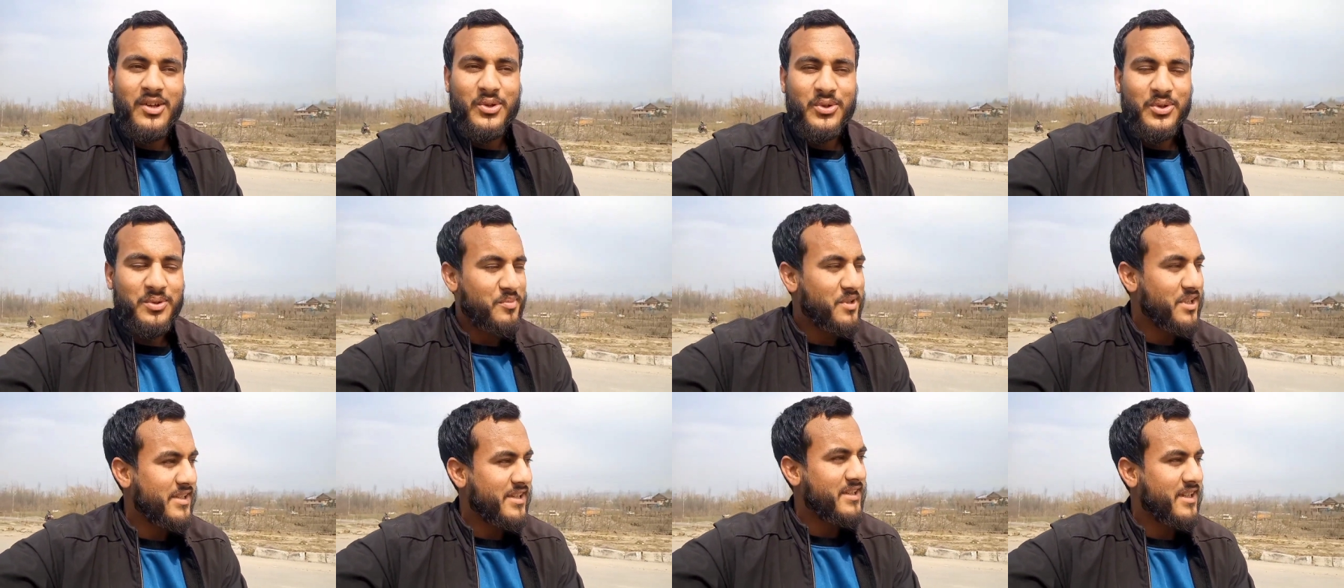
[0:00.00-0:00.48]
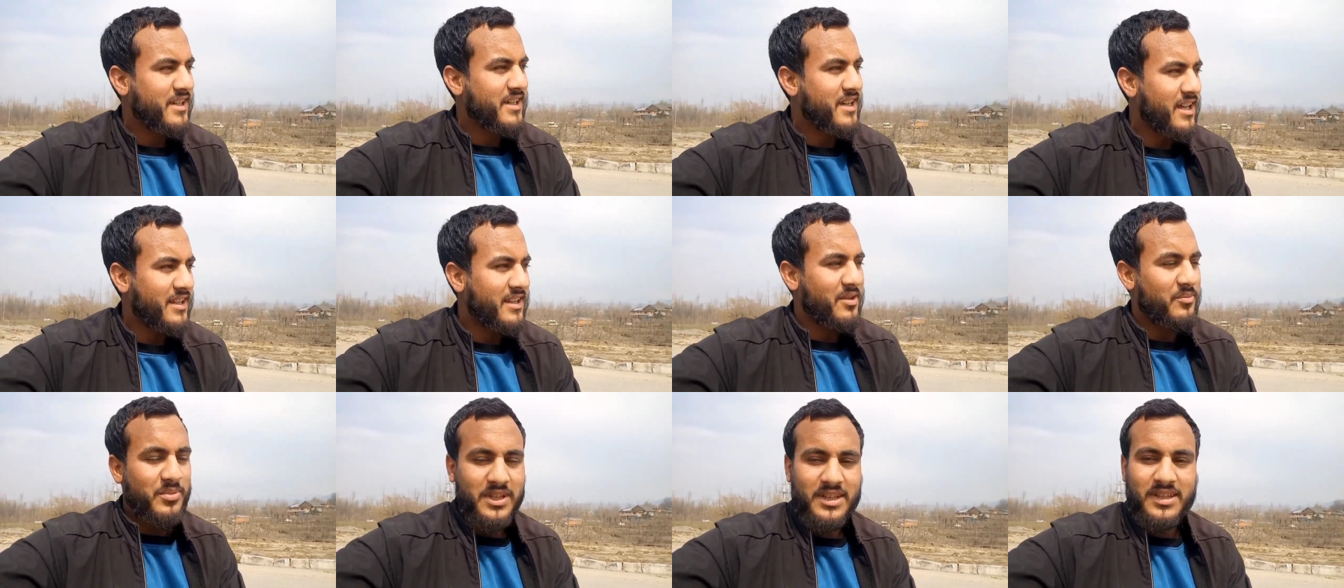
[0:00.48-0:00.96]
तो मज़े से
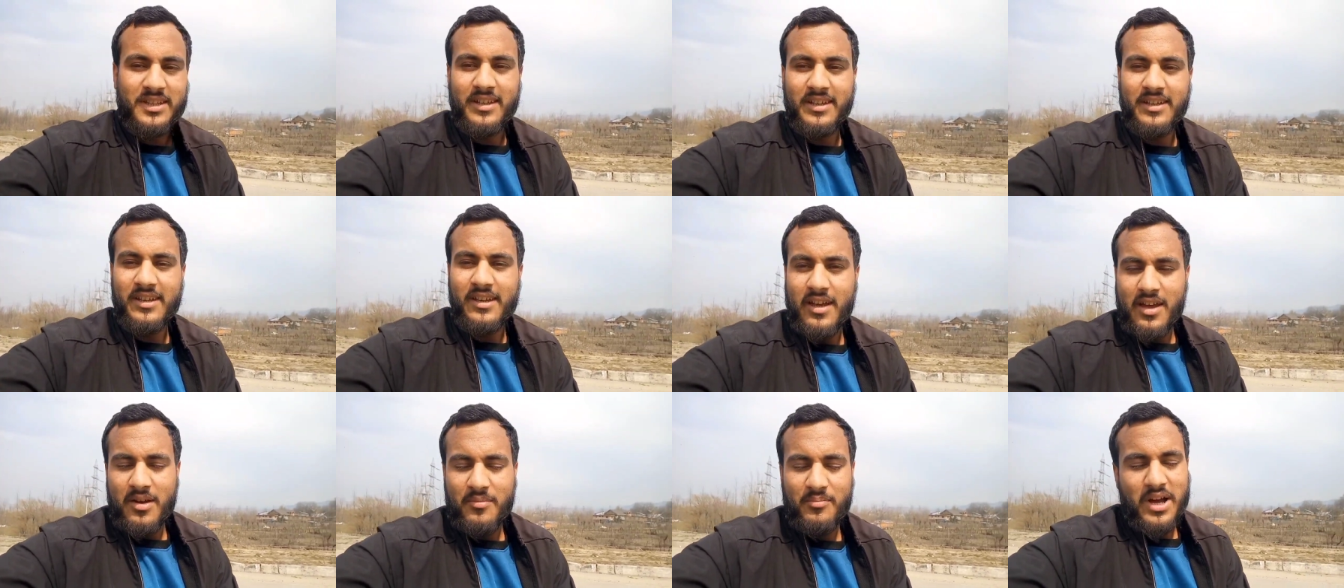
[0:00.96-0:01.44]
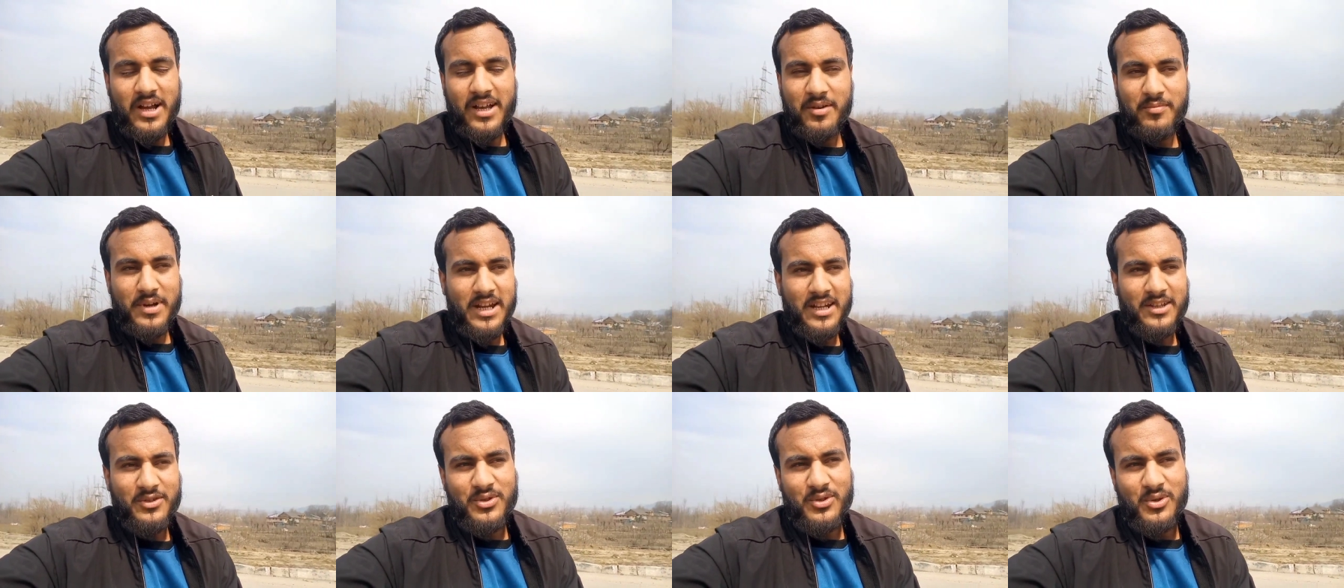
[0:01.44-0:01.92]
खाते पीते हैं बाकी
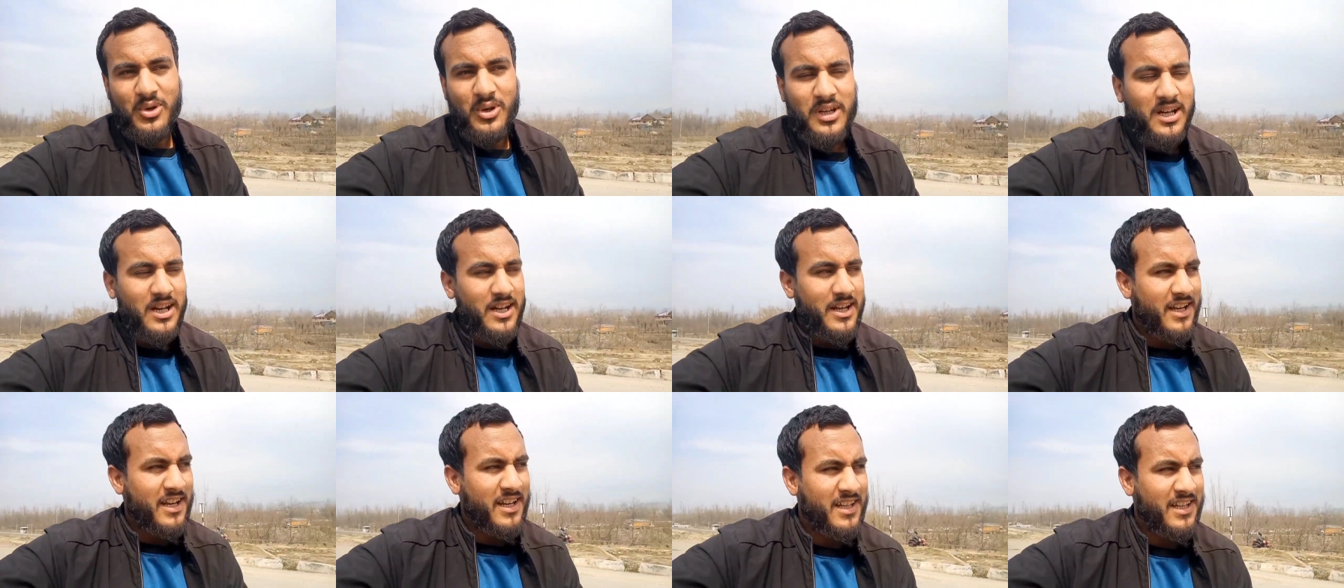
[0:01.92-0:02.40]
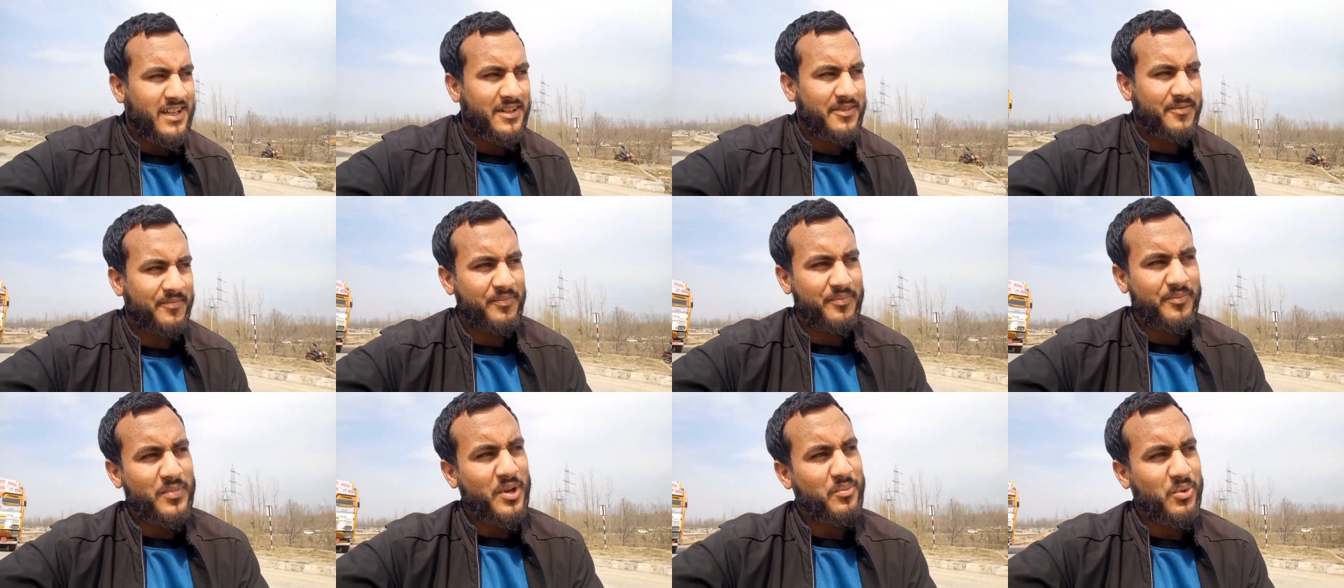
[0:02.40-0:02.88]
मैंने तो चौल खाने नहीं है
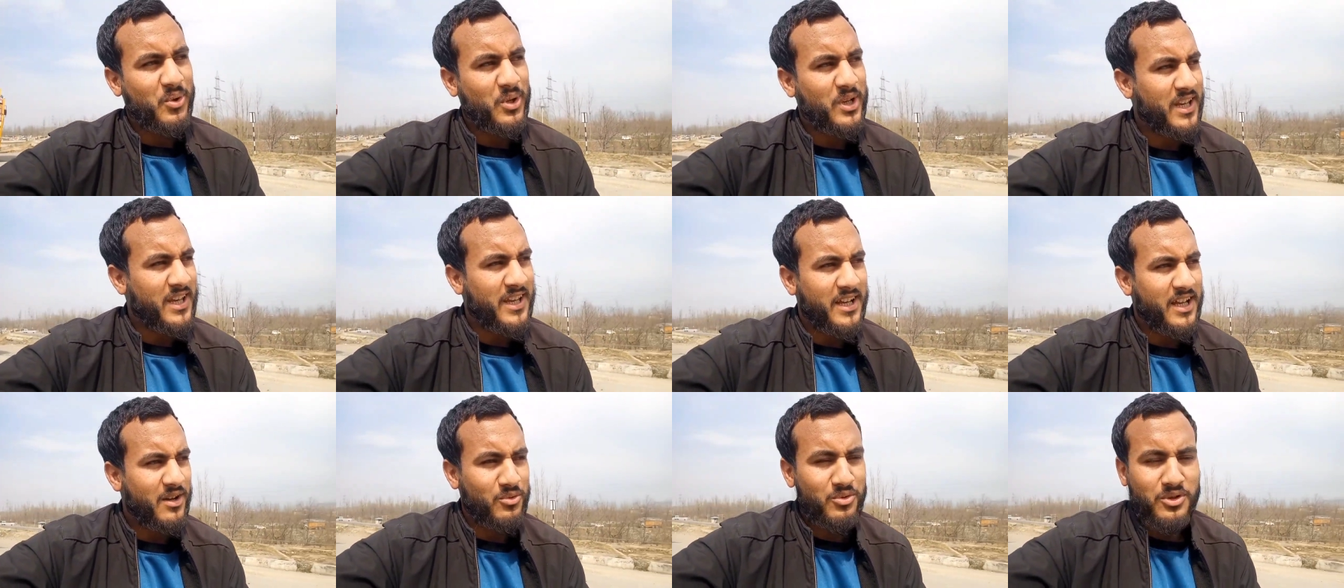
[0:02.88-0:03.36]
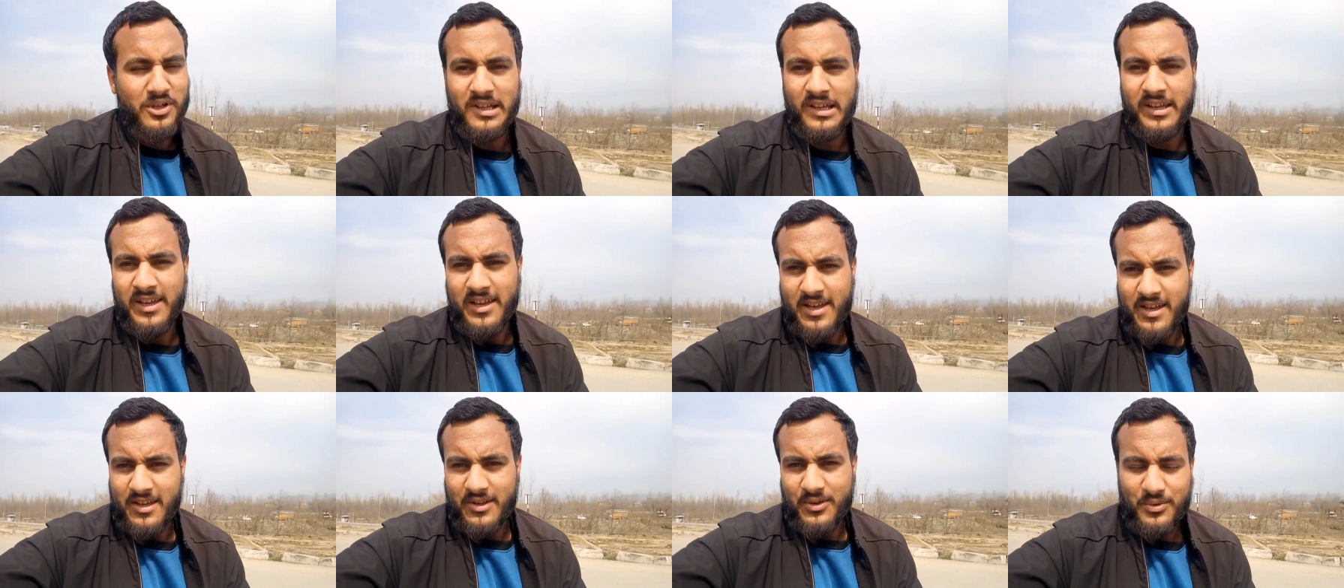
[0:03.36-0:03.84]
मैं फुलके ही खाऊंगा
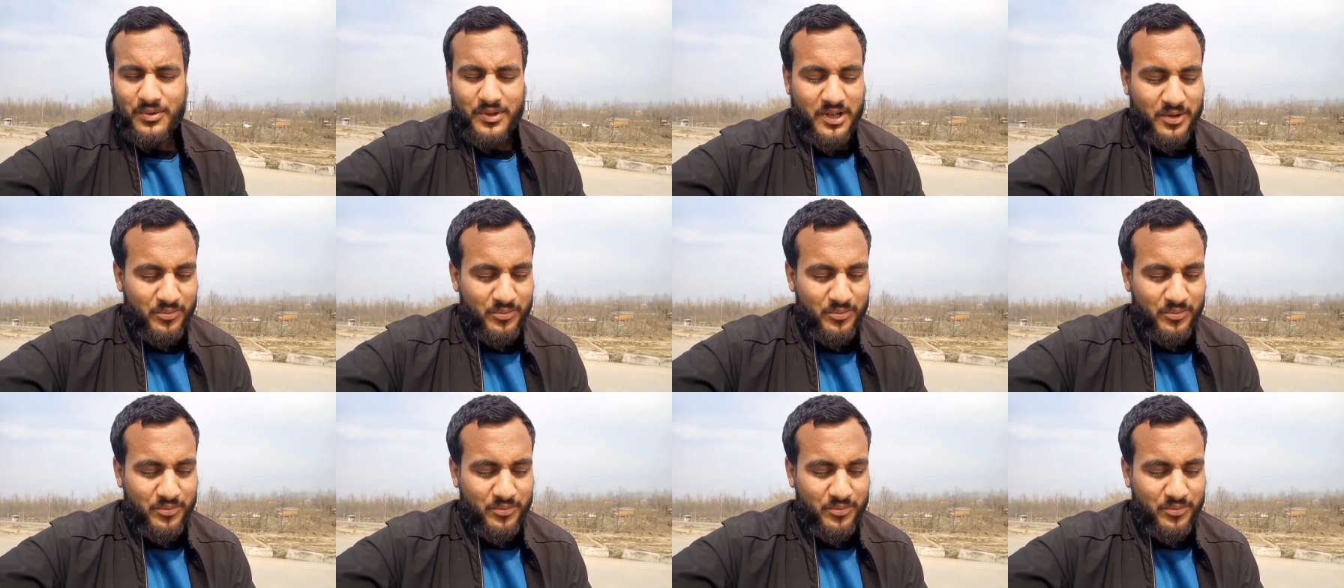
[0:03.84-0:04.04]
क्योंकि